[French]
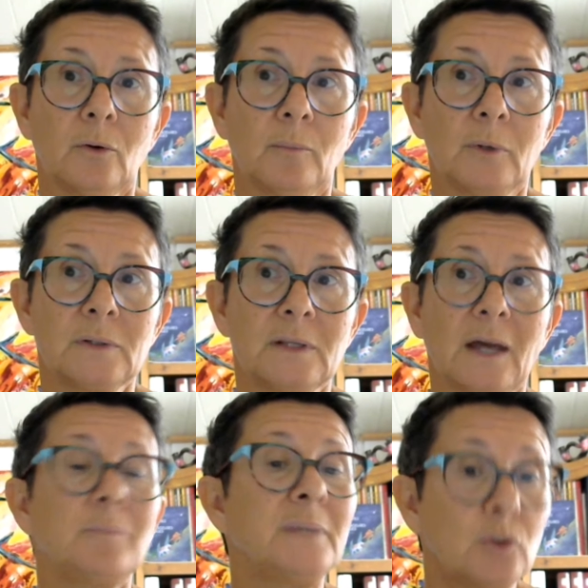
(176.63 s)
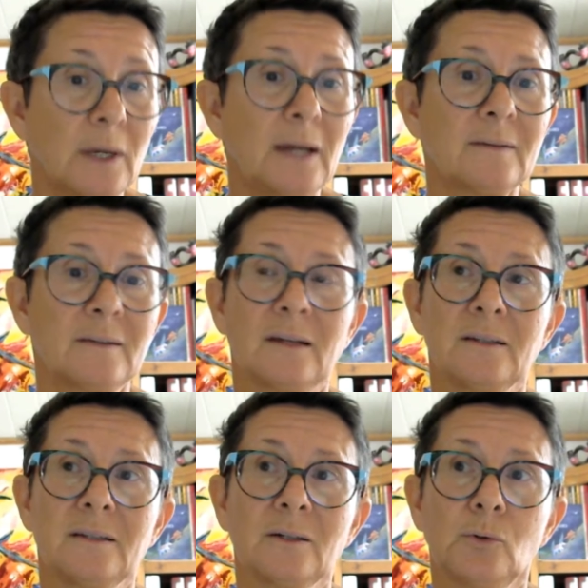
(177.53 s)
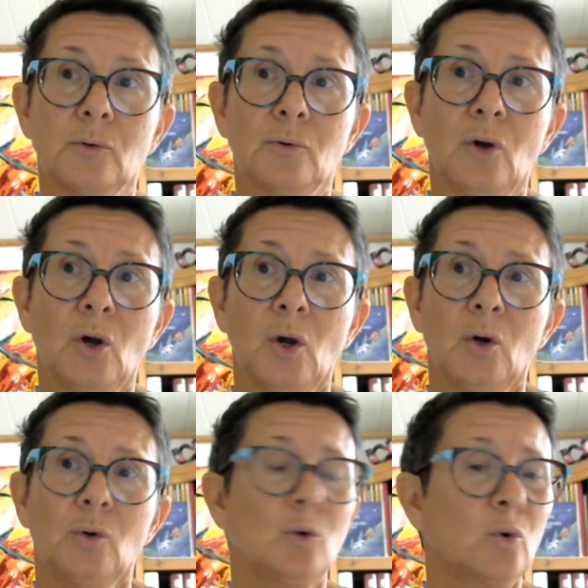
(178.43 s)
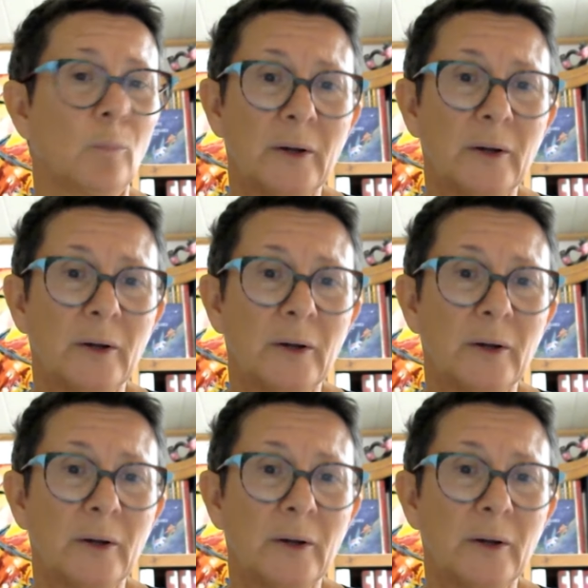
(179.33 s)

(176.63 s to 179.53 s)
comment dire, habituel, c'est-à-dire le, le,